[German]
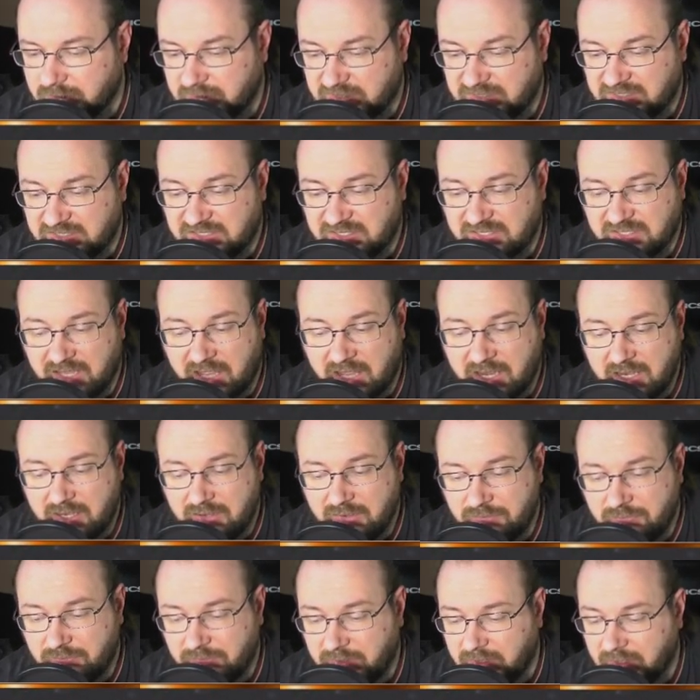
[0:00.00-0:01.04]

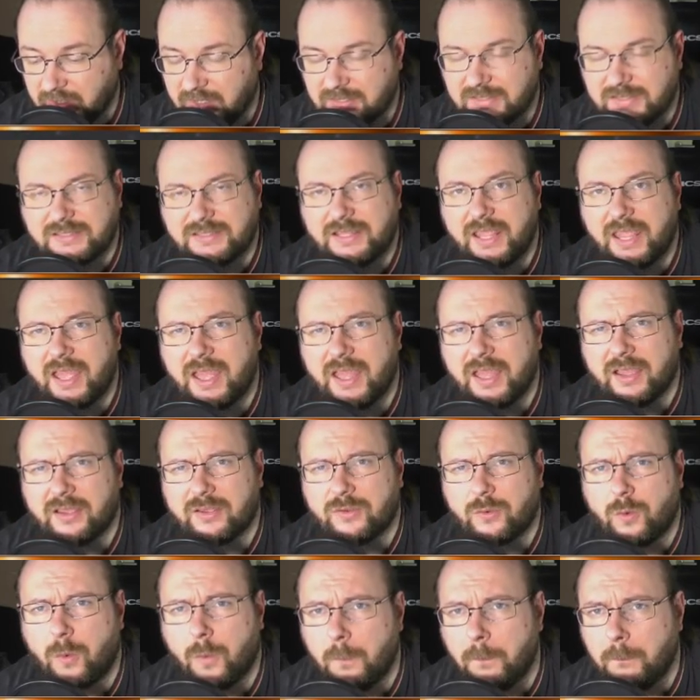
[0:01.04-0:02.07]
Zalfir. Das ist der
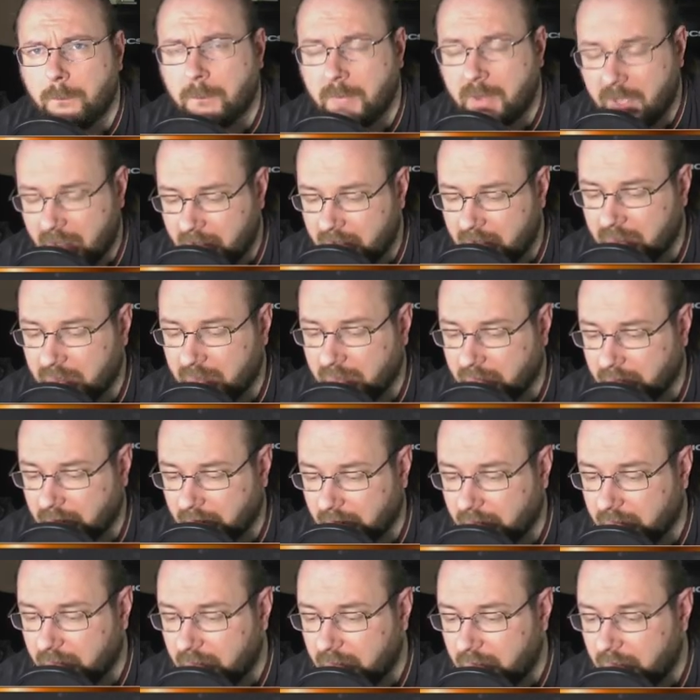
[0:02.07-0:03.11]

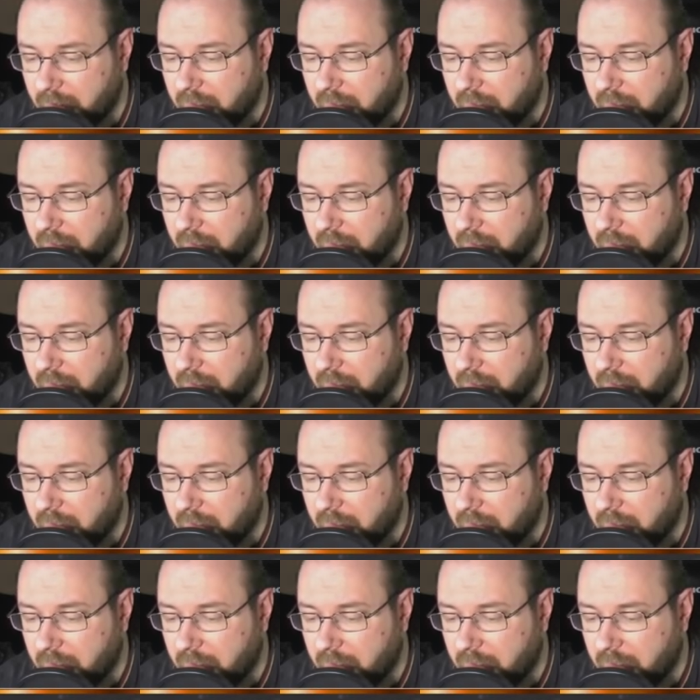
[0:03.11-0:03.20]
Commander.